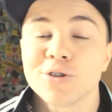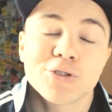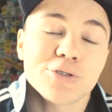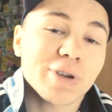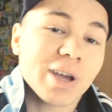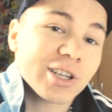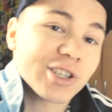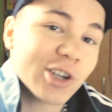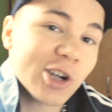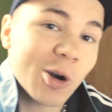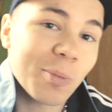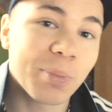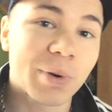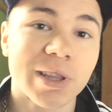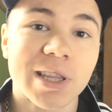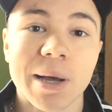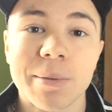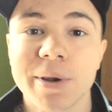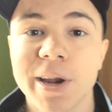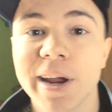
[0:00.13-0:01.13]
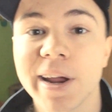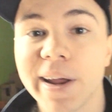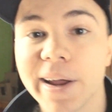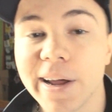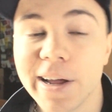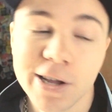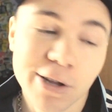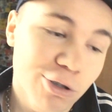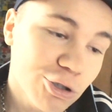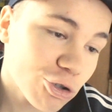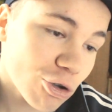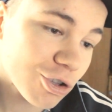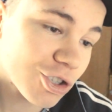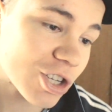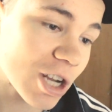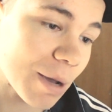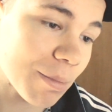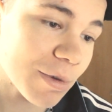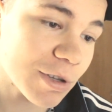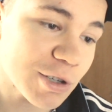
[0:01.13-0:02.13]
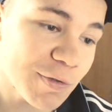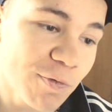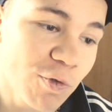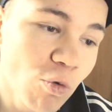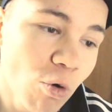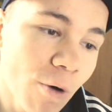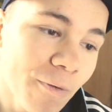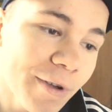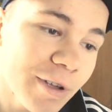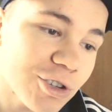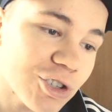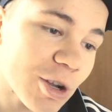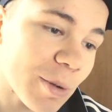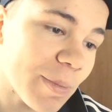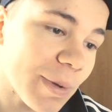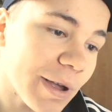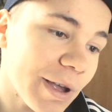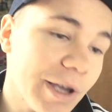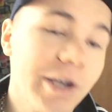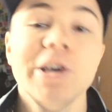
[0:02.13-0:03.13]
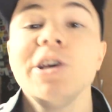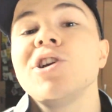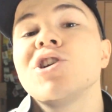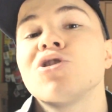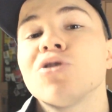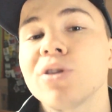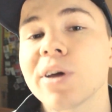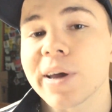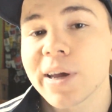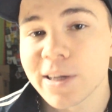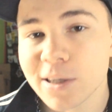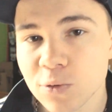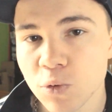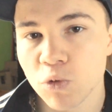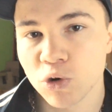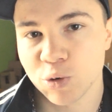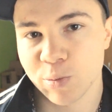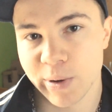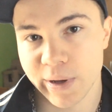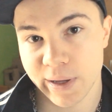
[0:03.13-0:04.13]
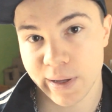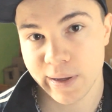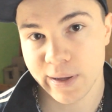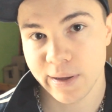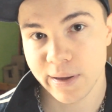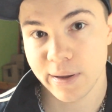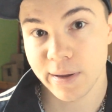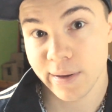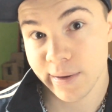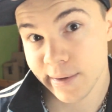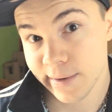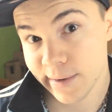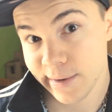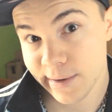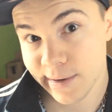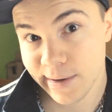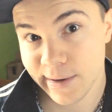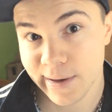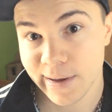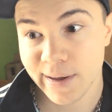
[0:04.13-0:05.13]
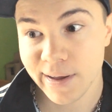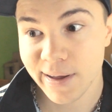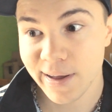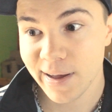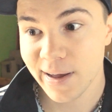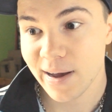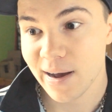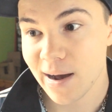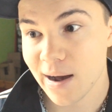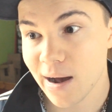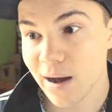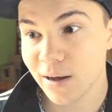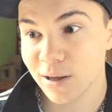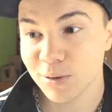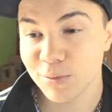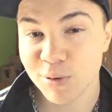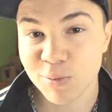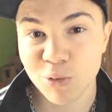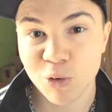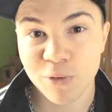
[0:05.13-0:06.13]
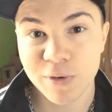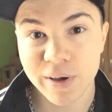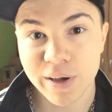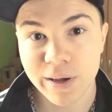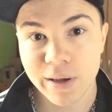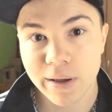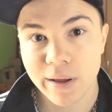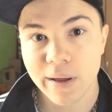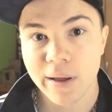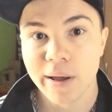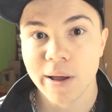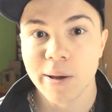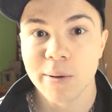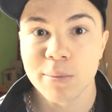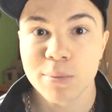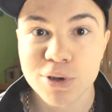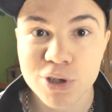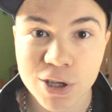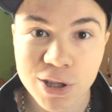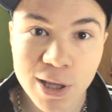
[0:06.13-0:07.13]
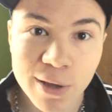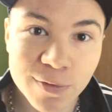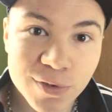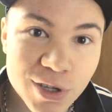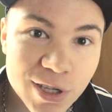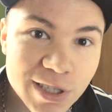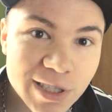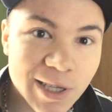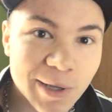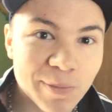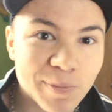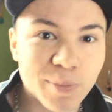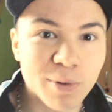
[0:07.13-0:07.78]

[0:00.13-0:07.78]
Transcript: to ja się go pytam, nie? Co trzeba mieć w głowie, żeby iść do takiej służby? A on mi mówi, przede wszystkim